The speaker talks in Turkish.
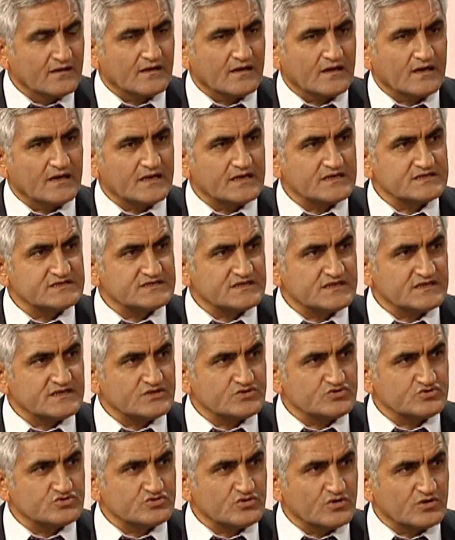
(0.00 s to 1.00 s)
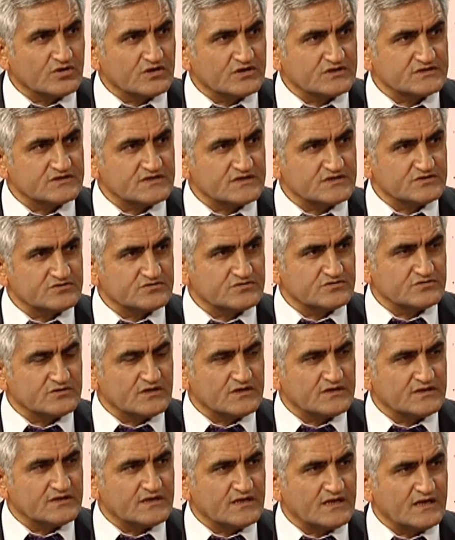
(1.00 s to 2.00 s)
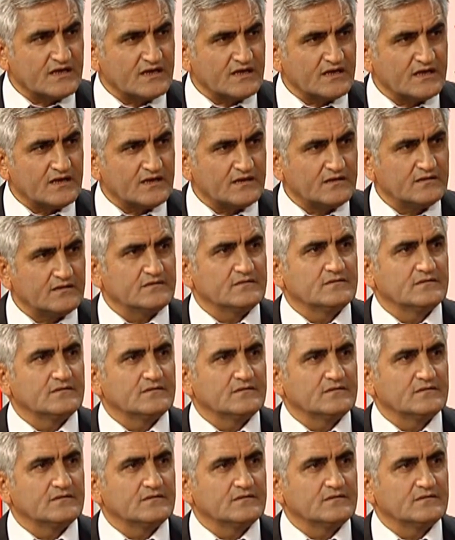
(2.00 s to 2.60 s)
karaciğeri çok kısa sürede